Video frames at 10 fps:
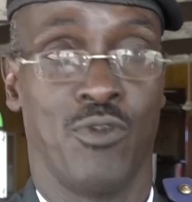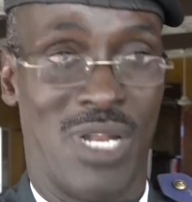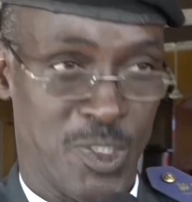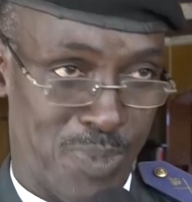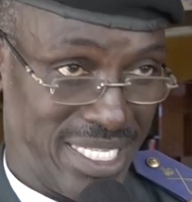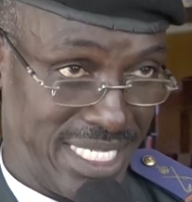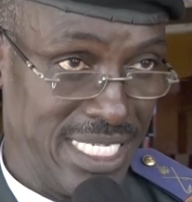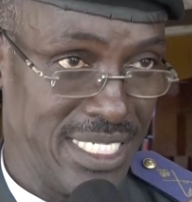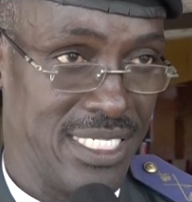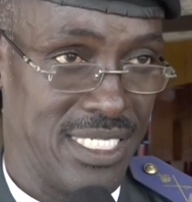de
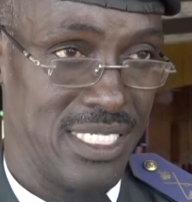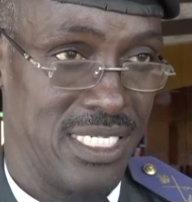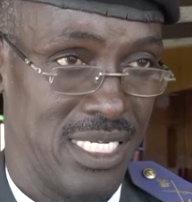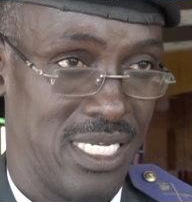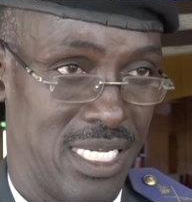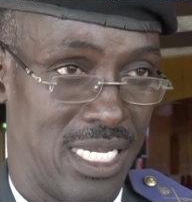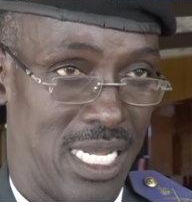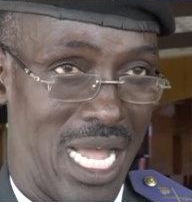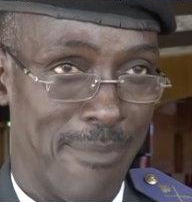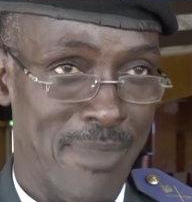l'expertise
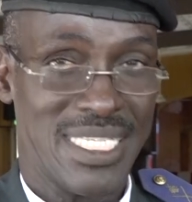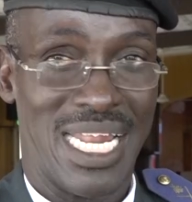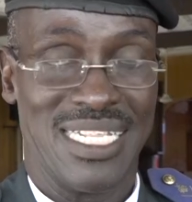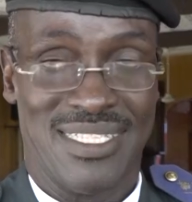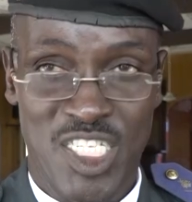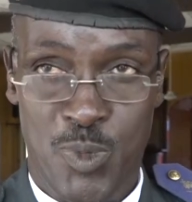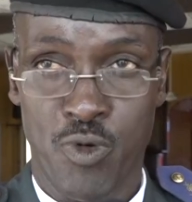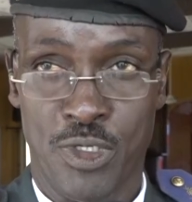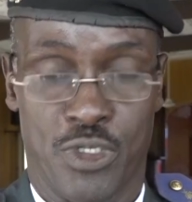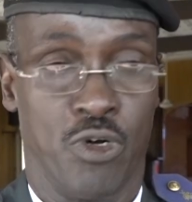à mettre à la
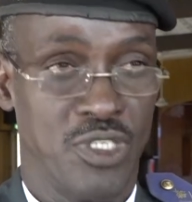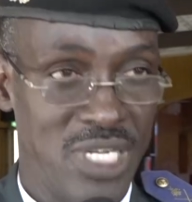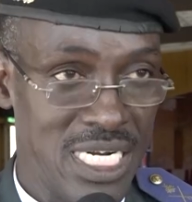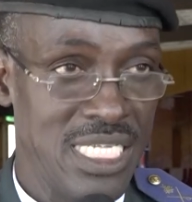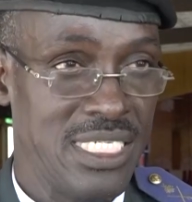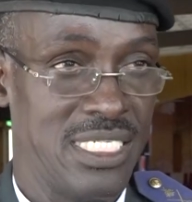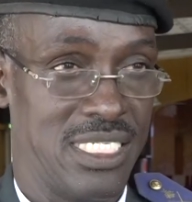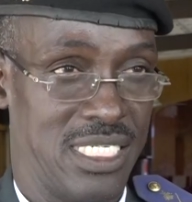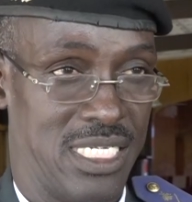disposition de l'Église.